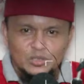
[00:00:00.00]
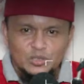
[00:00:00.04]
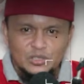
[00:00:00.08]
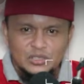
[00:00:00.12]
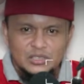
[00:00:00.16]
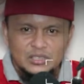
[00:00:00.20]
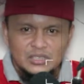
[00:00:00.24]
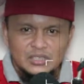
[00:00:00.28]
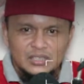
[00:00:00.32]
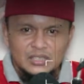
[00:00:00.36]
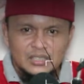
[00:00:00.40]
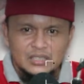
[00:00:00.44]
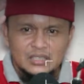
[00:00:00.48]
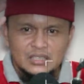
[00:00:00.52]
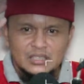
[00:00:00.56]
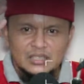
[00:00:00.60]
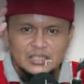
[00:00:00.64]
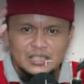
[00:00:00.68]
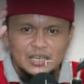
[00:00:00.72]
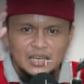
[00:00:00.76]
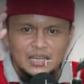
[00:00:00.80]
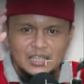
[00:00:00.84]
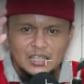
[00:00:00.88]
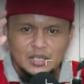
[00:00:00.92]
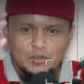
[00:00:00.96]
Jangan
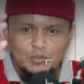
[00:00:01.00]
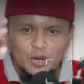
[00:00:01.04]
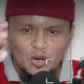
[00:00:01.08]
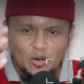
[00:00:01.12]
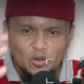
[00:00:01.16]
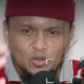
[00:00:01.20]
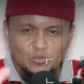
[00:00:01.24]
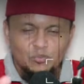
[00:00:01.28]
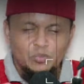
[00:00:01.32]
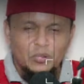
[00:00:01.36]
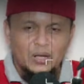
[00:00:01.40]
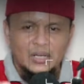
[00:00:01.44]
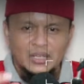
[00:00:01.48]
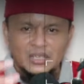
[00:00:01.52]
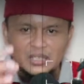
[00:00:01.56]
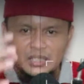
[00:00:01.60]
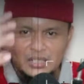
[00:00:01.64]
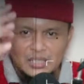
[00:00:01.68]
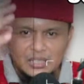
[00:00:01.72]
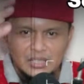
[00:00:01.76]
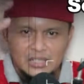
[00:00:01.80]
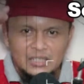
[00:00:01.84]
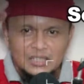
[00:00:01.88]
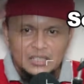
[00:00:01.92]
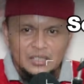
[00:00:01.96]
pernah takut
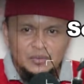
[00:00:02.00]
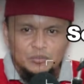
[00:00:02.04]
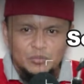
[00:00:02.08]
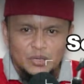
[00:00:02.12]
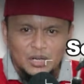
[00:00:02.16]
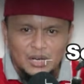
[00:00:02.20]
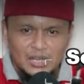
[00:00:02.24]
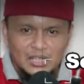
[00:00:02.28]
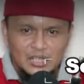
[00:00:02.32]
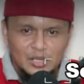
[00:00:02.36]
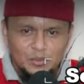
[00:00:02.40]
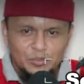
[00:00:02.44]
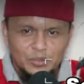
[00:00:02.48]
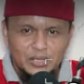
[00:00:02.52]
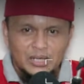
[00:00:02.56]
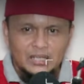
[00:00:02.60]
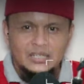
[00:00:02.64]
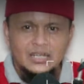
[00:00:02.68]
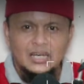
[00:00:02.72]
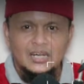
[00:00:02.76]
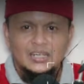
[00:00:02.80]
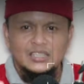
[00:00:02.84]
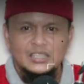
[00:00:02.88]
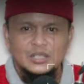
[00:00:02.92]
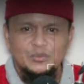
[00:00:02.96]
oleh
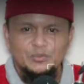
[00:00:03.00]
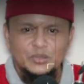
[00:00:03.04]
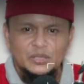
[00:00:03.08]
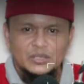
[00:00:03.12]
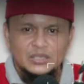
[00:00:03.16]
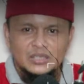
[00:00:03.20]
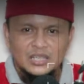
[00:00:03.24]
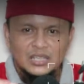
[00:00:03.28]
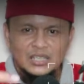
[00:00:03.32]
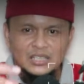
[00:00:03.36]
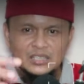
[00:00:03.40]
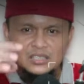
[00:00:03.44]
ancaman dan